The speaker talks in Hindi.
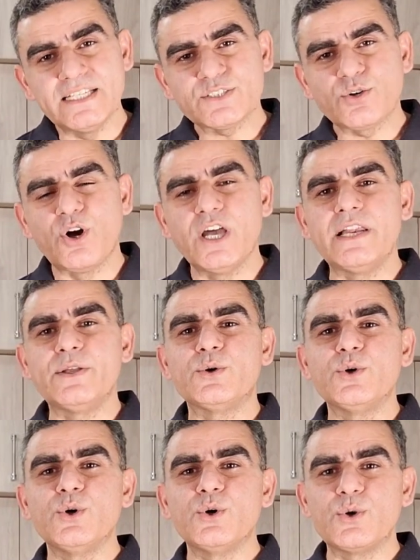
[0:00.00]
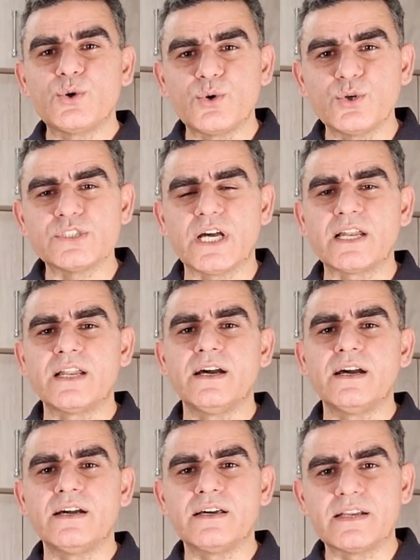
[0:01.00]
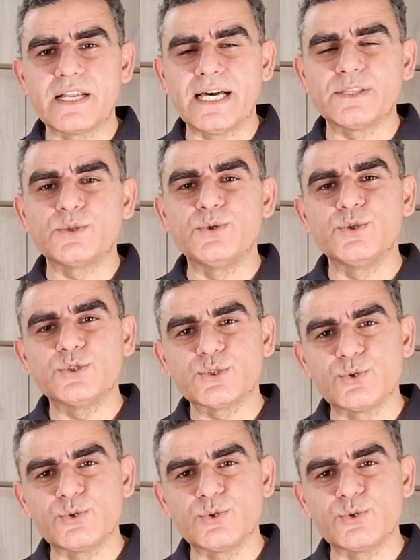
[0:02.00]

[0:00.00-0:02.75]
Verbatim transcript: इस ऑयल को रोजाना रात को